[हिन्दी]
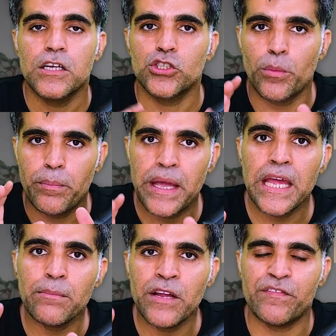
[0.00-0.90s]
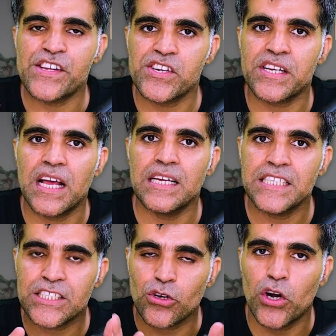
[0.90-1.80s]
जो मेन मेन फीचर हैं
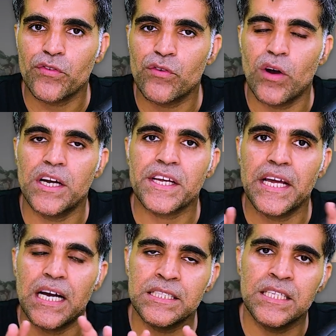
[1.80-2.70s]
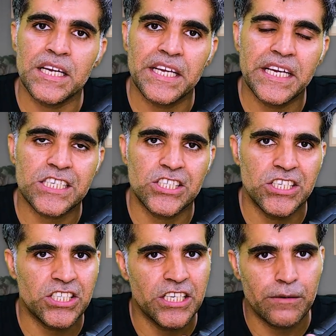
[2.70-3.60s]
ये सॉफ्टवेयर वॉलेट के अंदर ही
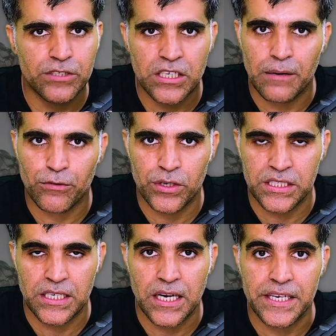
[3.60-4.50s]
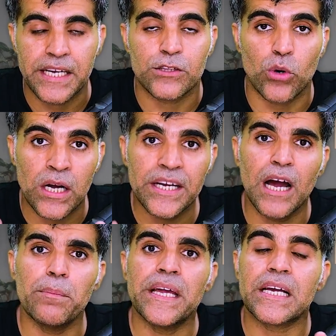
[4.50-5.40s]
एक्सचेंज की ऑप्शन आपको नज़र आ रही है तो अगर
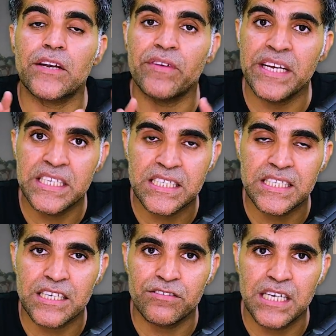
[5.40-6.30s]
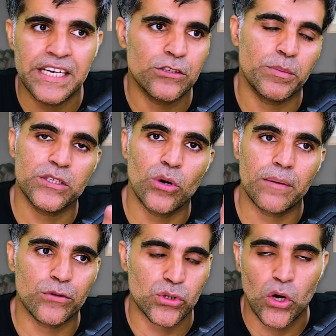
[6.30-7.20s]
आपने कन्वीनियंस की तरफ जाना है तो फिर तो
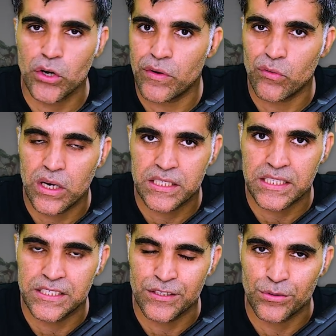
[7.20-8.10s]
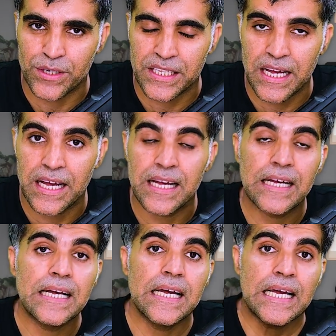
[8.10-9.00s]
आपको सॉफ्टवेयर वॉलेट्स की ज़रूरत है
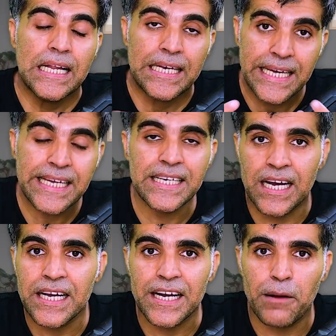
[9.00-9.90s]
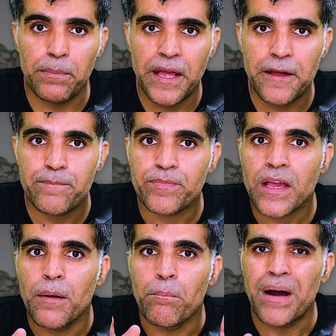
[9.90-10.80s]
लेकिन अगर आपने
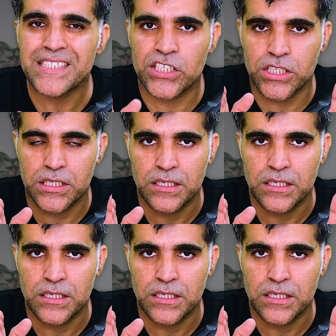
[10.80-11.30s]
मच